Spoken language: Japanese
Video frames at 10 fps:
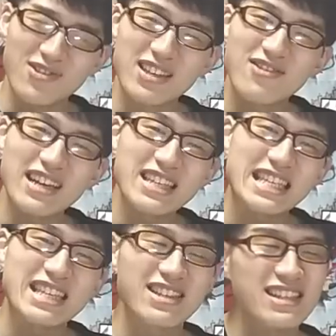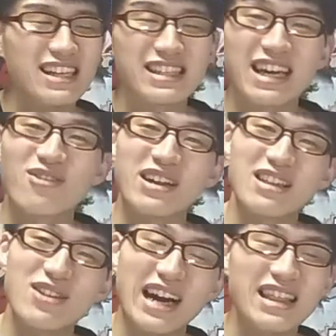性向け意識すぎたんじゃないのか言って
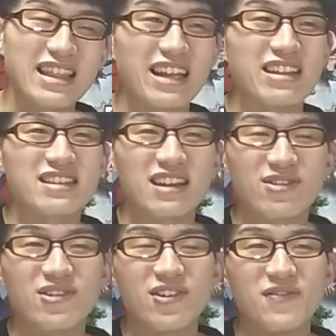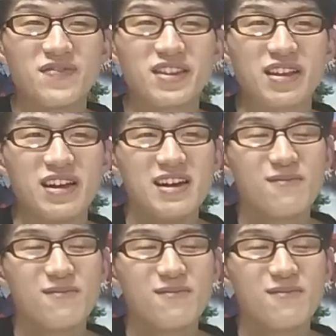る時あったんですけど、うん、